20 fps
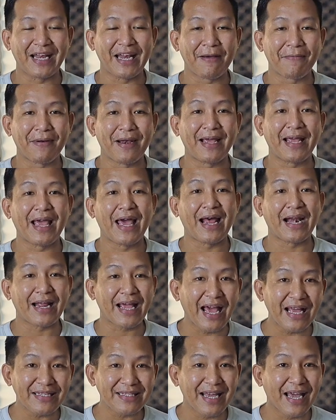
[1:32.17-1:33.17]
ini apalagi
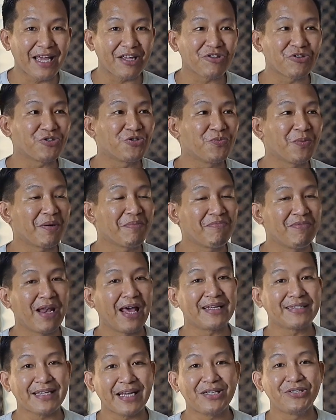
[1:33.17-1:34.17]
harganya itu cuma
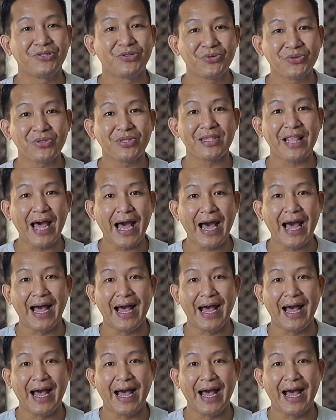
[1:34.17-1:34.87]
belasan juta.